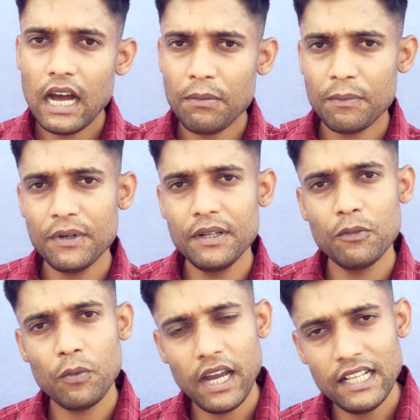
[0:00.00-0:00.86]
आप अपने
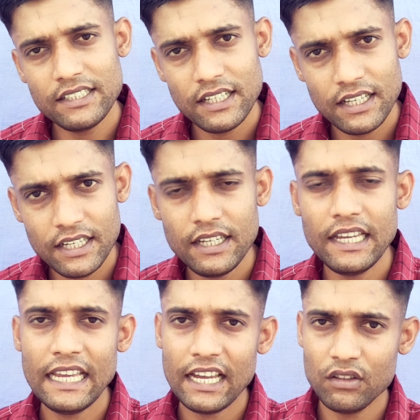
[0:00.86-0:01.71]
मोबाइल से ही
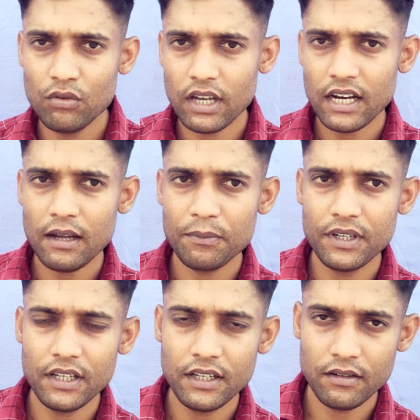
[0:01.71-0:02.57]
एआई द्वारा
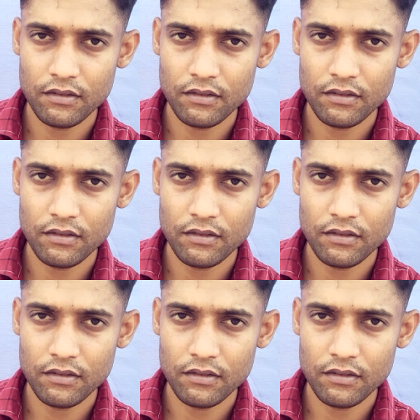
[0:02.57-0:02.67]
अपने